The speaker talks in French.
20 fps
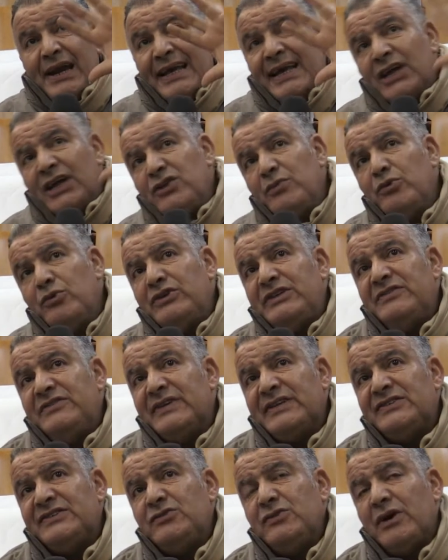la grande
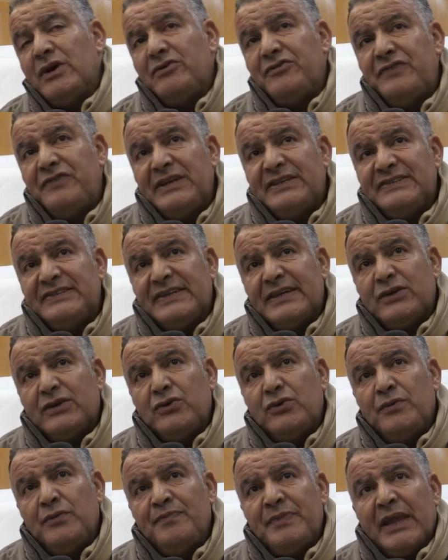motivation, en fait, c'est
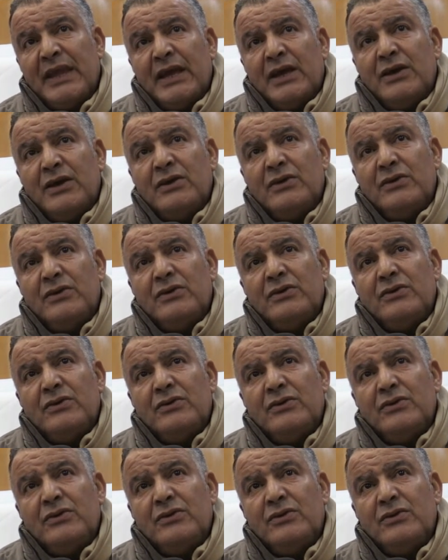que,
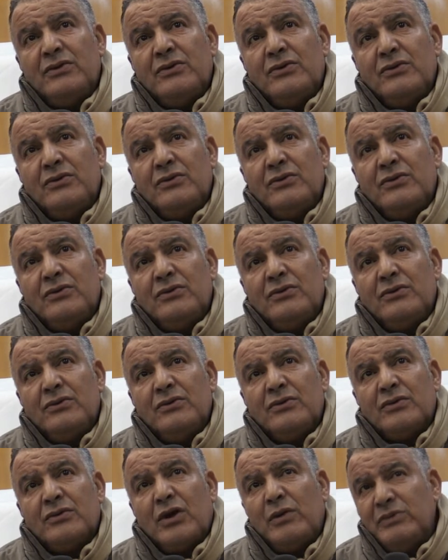euh,
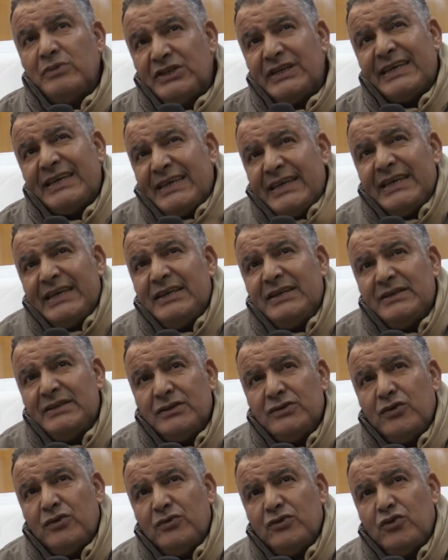comme j'écris
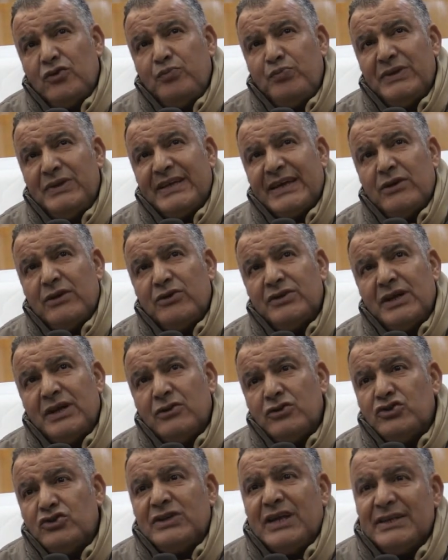depuis très
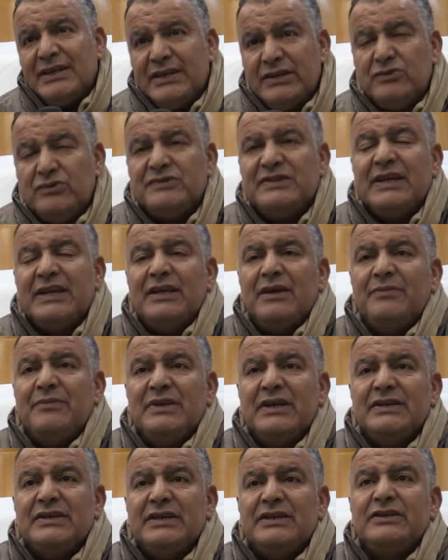longtemps, j'ai gardé tout ça dans,
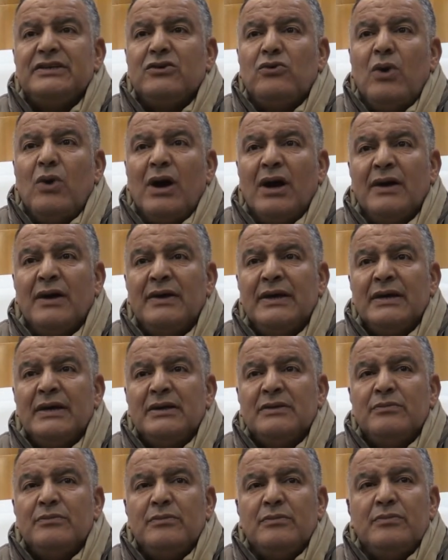des tiroirs,
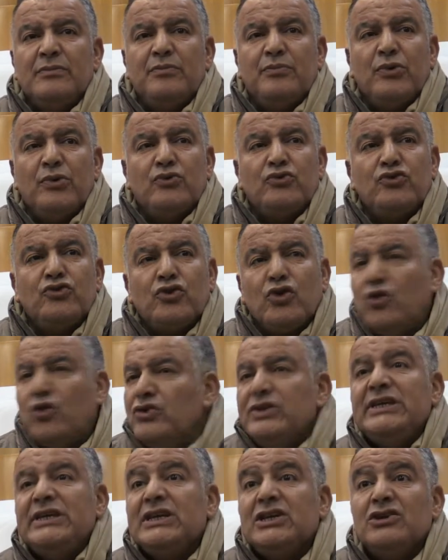beaucoup de
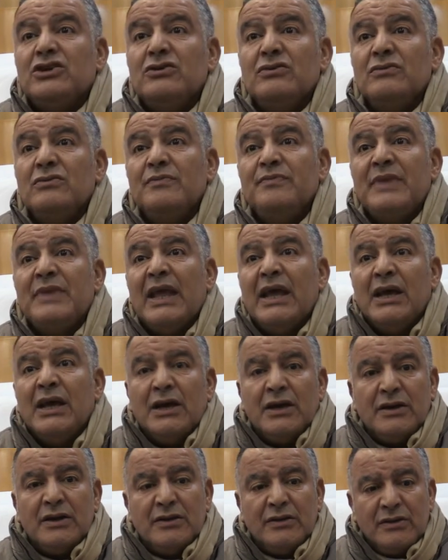chroniques.
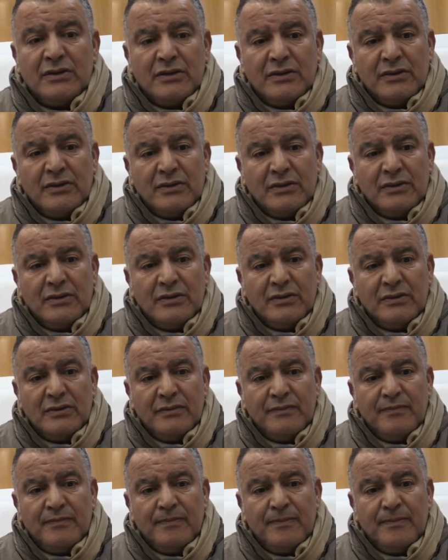Euh,